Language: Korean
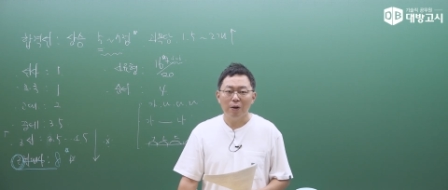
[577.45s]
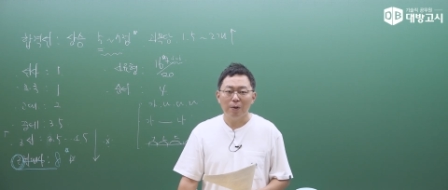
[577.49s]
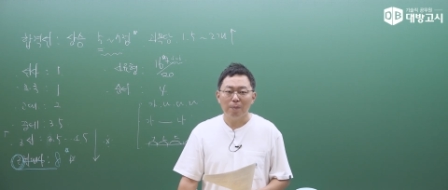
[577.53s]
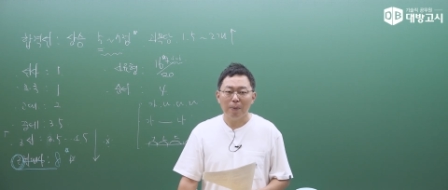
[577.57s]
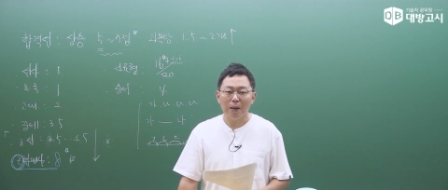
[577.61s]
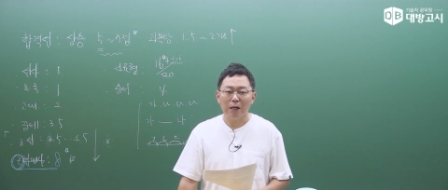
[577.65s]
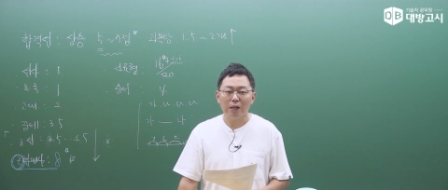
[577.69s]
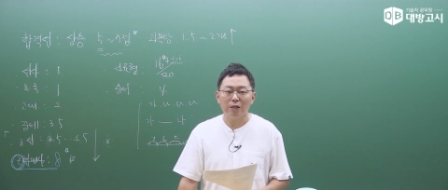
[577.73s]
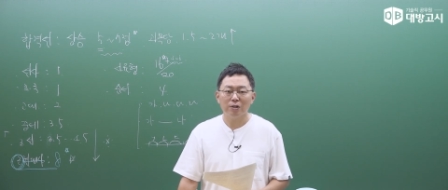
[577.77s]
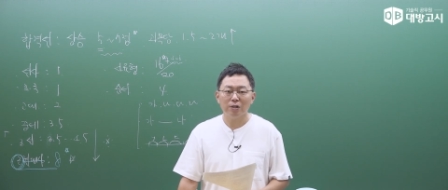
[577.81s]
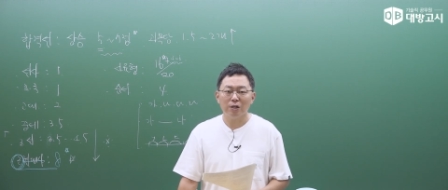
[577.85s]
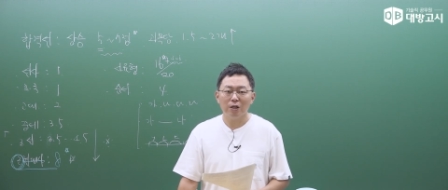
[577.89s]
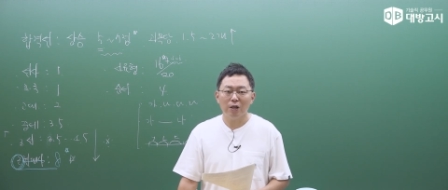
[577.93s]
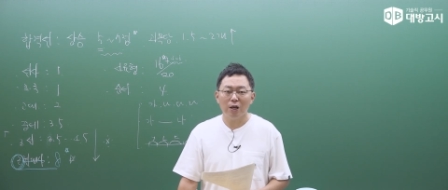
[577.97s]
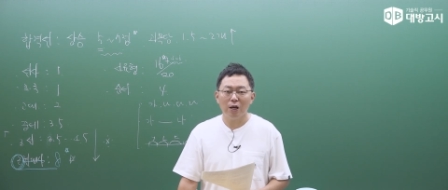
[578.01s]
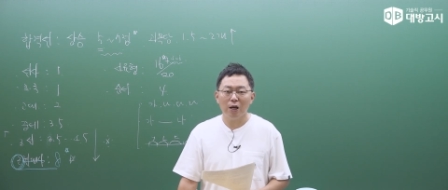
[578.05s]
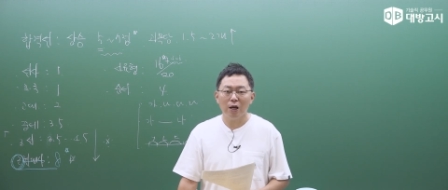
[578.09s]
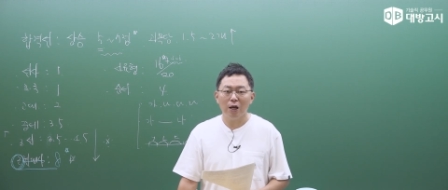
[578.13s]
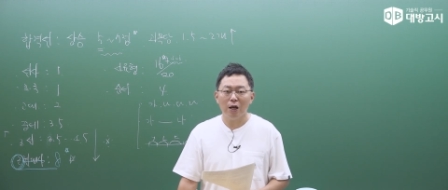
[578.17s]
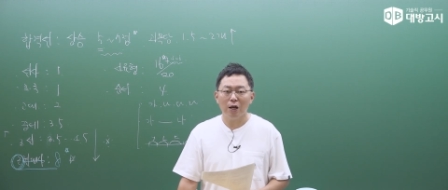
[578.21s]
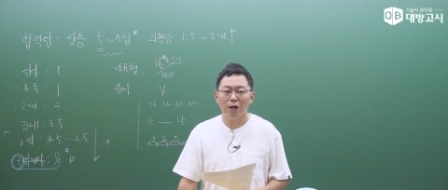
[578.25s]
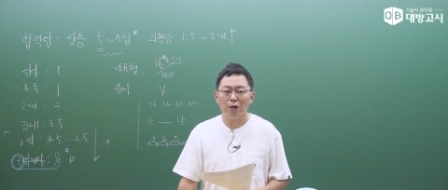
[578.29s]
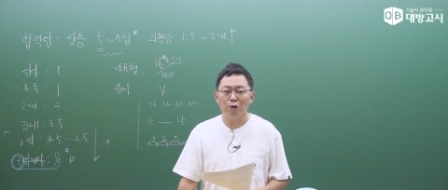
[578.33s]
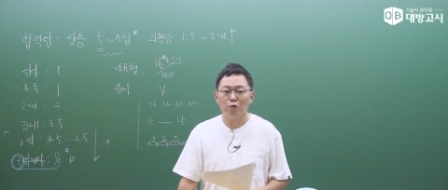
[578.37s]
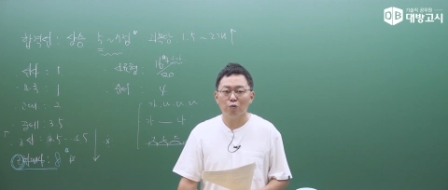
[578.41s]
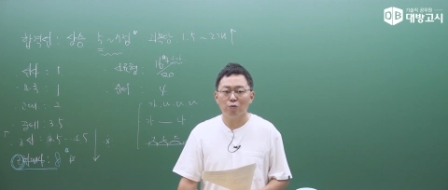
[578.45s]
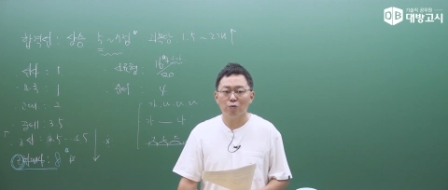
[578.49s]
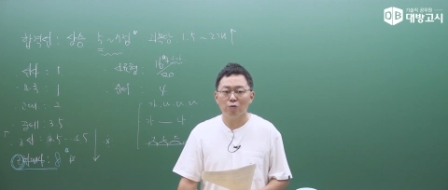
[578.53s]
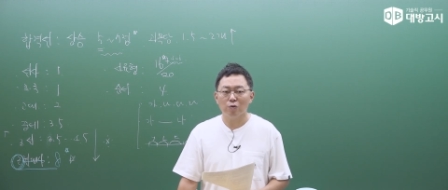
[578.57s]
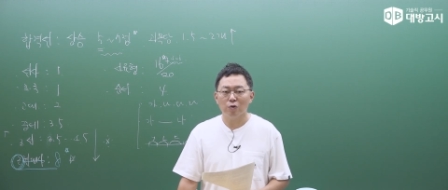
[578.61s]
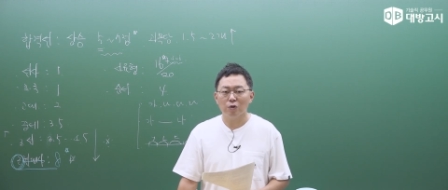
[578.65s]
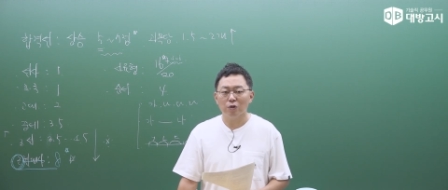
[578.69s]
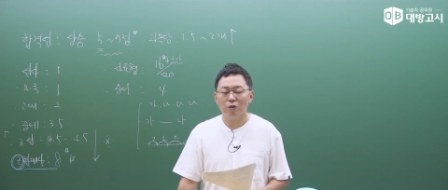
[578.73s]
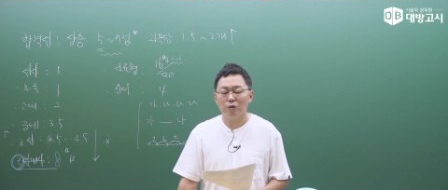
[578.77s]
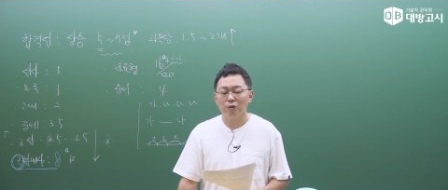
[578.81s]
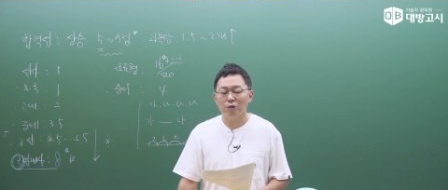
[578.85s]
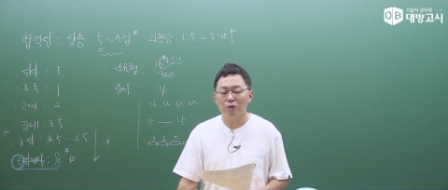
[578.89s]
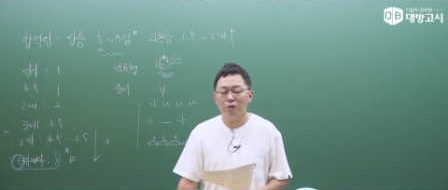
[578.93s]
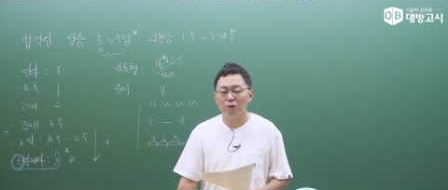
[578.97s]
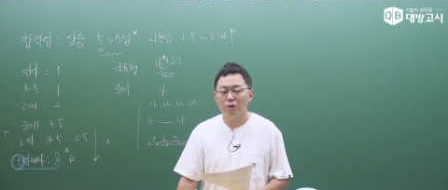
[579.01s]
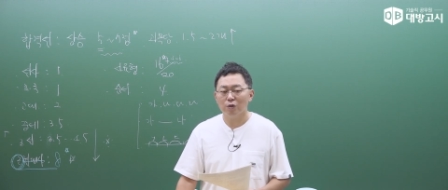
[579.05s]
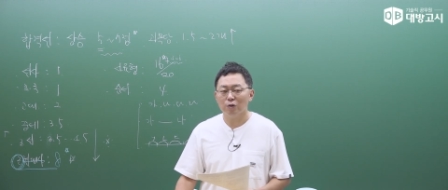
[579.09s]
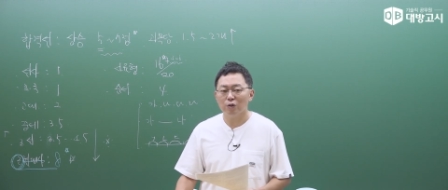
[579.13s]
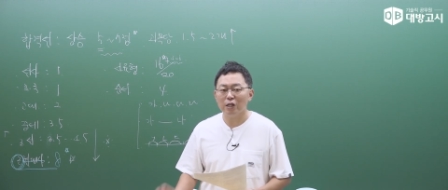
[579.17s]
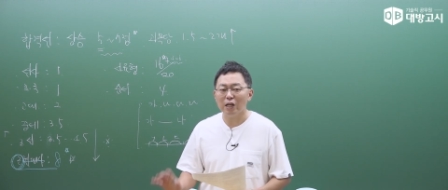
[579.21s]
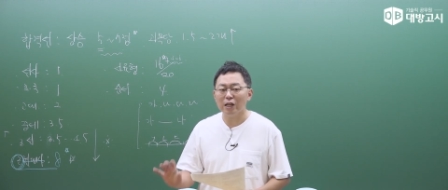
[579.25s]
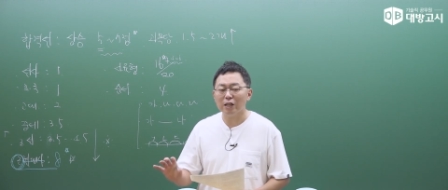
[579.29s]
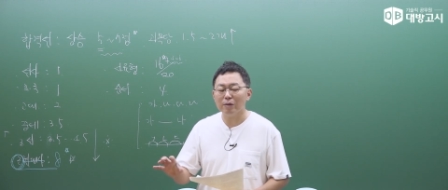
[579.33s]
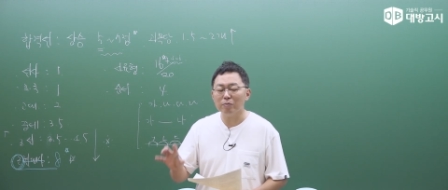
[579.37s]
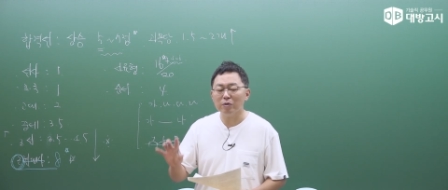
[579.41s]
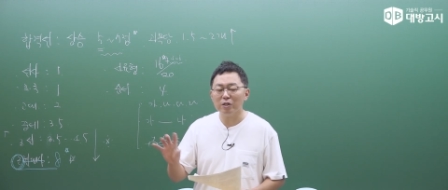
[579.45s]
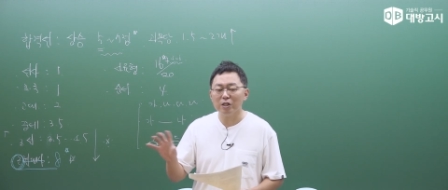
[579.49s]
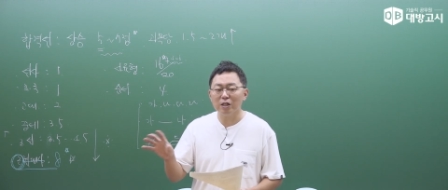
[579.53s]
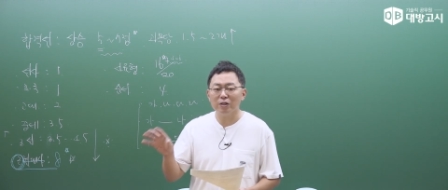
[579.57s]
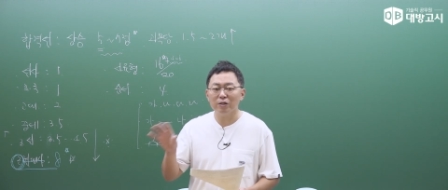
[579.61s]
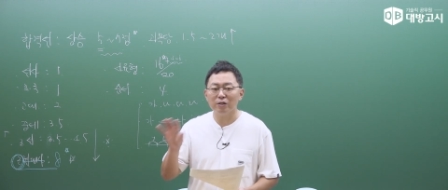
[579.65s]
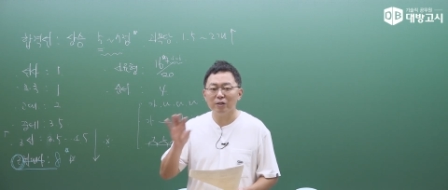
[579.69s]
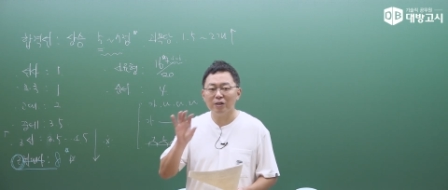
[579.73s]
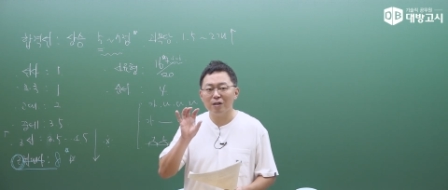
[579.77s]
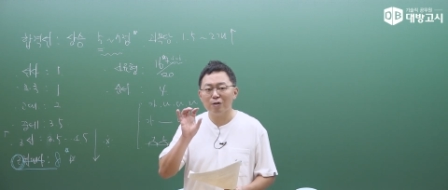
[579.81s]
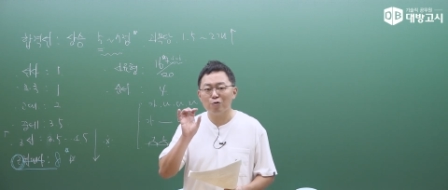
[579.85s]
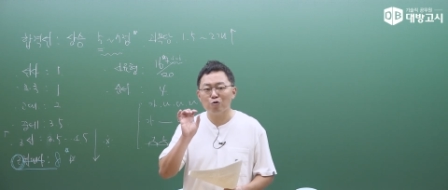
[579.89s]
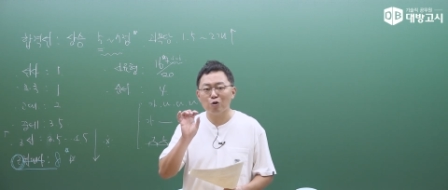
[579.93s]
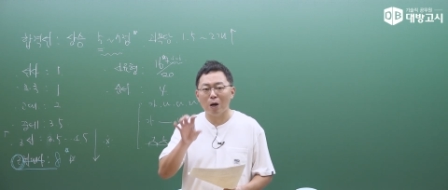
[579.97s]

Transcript: 백제의 그 책임자들을